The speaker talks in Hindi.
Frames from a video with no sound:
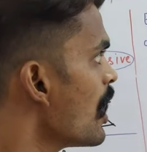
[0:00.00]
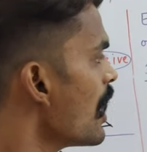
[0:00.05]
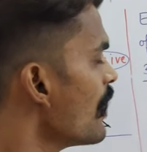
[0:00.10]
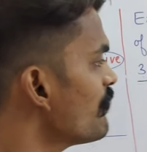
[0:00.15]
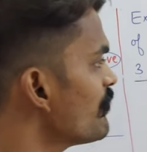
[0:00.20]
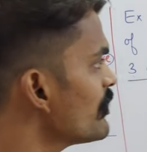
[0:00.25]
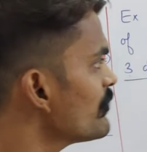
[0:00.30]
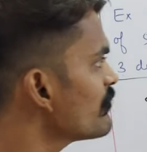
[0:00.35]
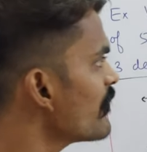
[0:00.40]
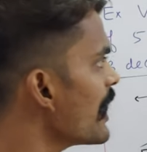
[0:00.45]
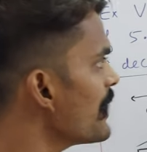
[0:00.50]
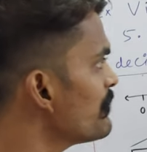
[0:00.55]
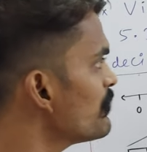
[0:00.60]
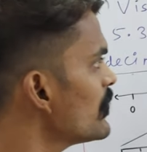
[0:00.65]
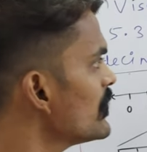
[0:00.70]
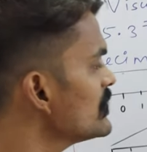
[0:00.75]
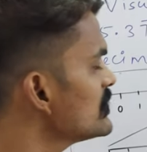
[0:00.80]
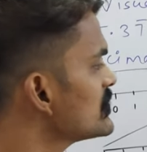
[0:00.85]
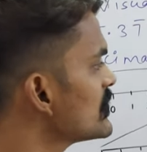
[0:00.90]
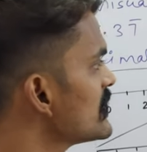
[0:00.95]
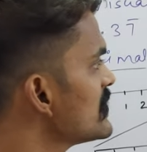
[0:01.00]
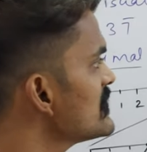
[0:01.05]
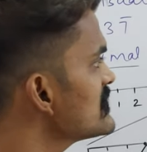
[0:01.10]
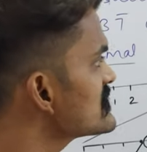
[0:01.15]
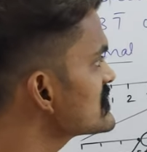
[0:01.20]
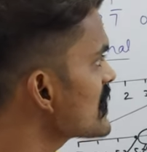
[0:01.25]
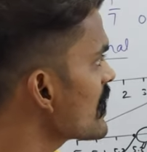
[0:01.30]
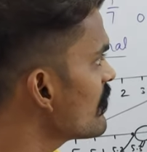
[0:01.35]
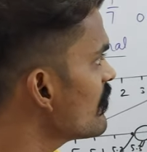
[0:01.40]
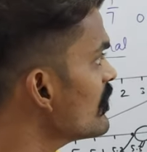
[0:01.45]
और फिर
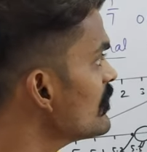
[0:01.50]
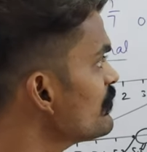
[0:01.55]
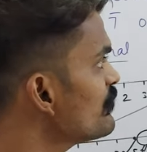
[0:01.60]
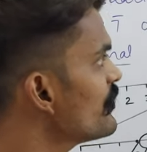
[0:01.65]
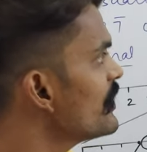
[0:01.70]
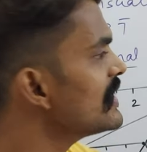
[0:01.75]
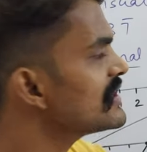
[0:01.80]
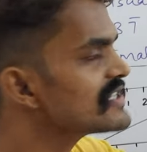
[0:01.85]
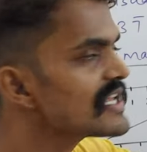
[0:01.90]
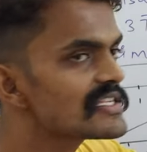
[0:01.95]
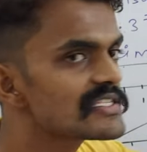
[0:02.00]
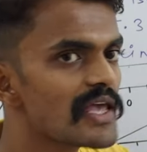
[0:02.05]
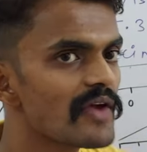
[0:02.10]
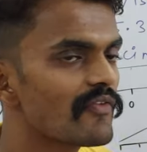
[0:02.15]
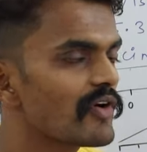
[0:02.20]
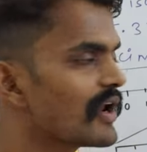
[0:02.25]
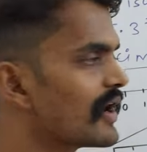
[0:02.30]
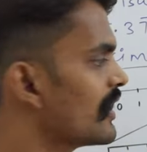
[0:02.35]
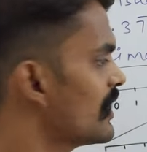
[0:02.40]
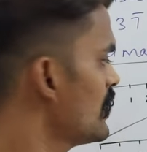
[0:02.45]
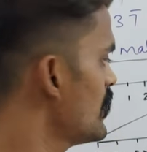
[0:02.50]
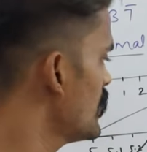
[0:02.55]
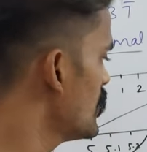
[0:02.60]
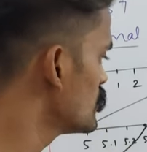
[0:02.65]
5.37 फिर से 7 है